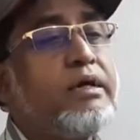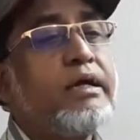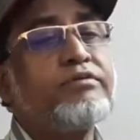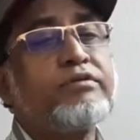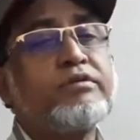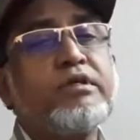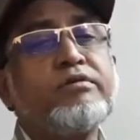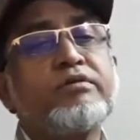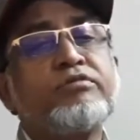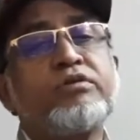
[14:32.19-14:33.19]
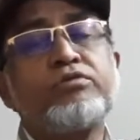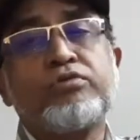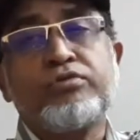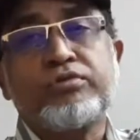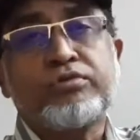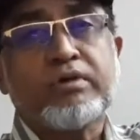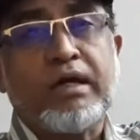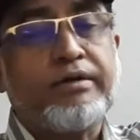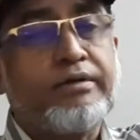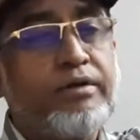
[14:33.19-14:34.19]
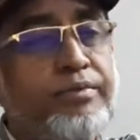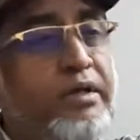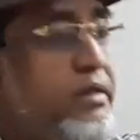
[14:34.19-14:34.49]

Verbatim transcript: এই যে তিনটা ছিদ্রযুক্ত কার্ড নিবে